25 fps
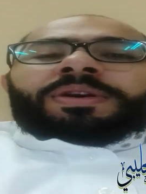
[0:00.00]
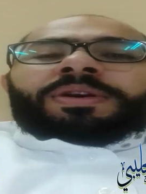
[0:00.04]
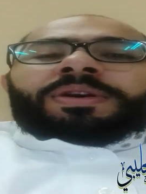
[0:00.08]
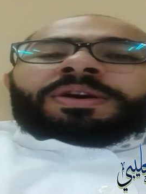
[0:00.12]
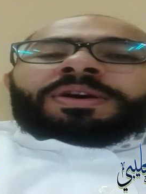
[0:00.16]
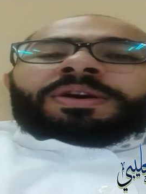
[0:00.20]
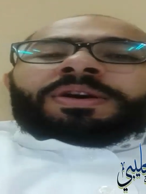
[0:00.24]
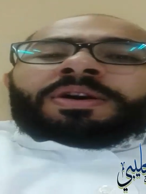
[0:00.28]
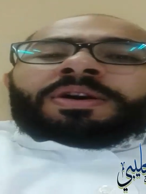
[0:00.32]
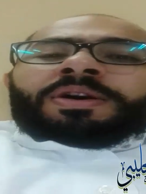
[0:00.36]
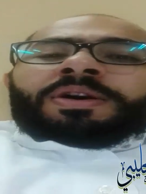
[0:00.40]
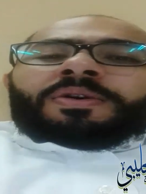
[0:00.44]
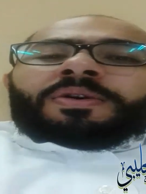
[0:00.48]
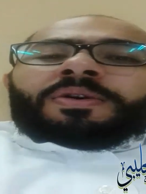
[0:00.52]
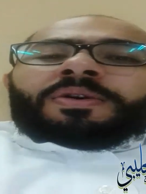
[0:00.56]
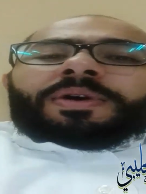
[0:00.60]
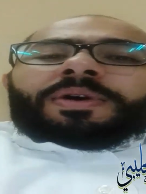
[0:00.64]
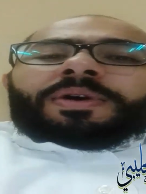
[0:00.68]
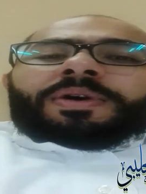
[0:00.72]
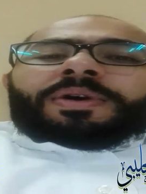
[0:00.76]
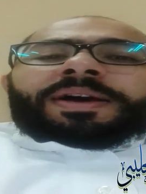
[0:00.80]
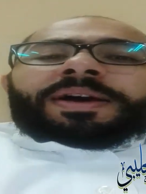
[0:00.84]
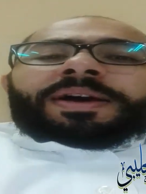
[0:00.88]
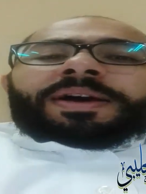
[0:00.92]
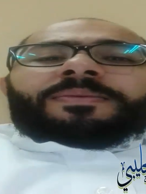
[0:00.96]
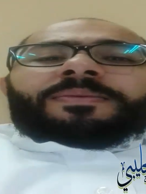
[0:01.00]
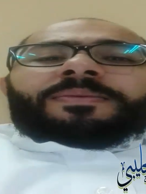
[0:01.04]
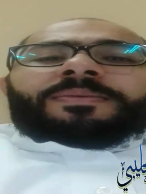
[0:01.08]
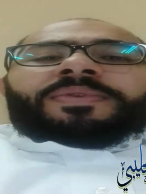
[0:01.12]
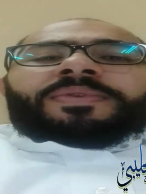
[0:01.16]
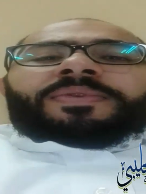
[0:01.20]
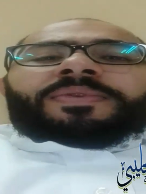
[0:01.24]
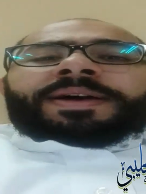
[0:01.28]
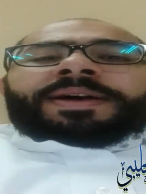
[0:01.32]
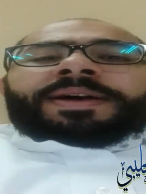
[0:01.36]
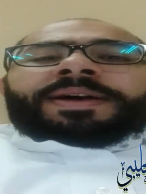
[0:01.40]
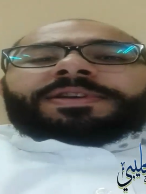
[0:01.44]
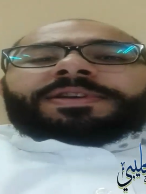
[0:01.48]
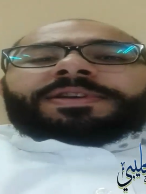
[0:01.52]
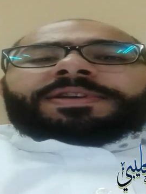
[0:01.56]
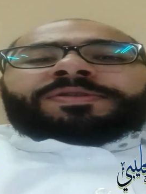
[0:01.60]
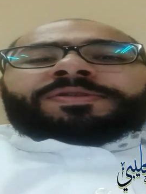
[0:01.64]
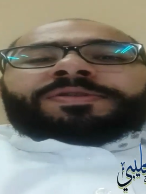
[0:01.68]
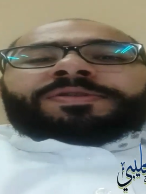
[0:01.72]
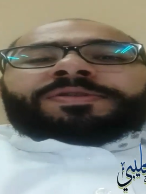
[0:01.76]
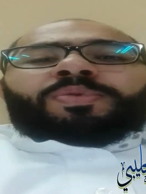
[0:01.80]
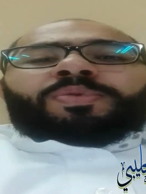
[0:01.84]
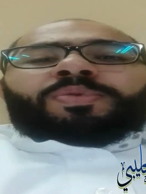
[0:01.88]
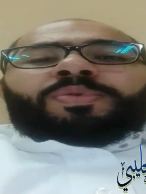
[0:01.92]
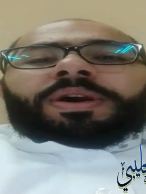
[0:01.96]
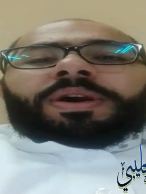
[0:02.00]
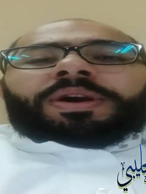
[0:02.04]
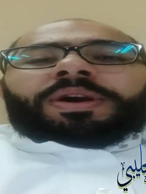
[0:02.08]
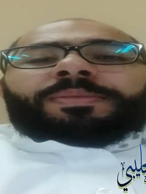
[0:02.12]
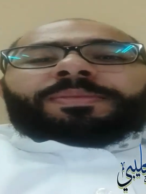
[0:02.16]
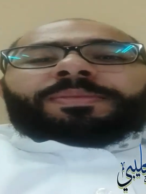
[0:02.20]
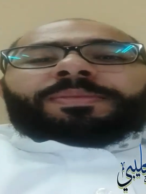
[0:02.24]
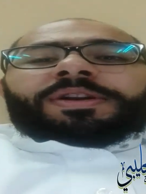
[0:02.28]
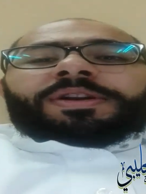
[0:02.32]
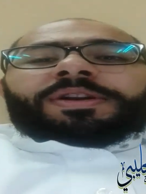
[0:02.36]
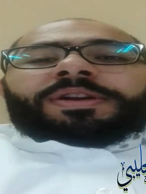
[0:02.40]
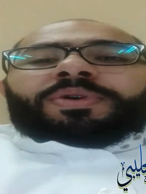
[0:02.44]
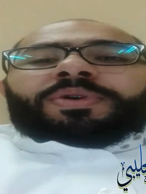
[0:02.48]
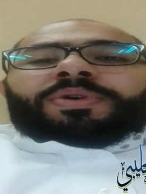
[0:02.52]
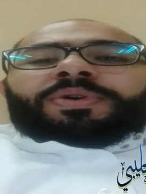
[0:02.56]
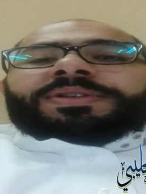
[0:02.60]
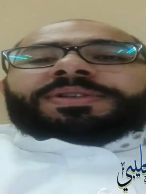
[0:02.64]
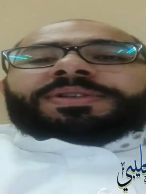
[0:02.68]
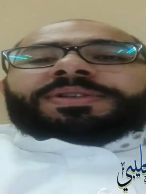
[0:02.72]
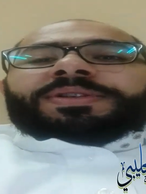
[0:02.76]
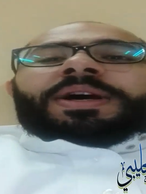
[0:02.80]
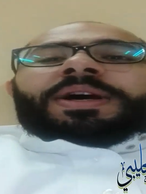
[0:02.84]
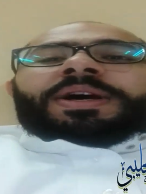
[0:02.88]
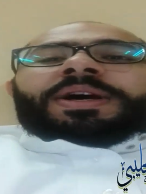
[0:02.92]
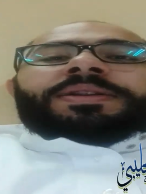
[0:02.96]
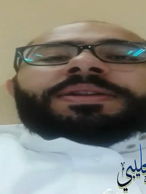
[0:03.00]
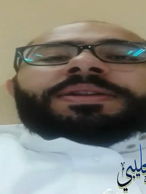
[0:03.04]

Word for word: وأيضا فحص أسبوعي من الأسبوع السادس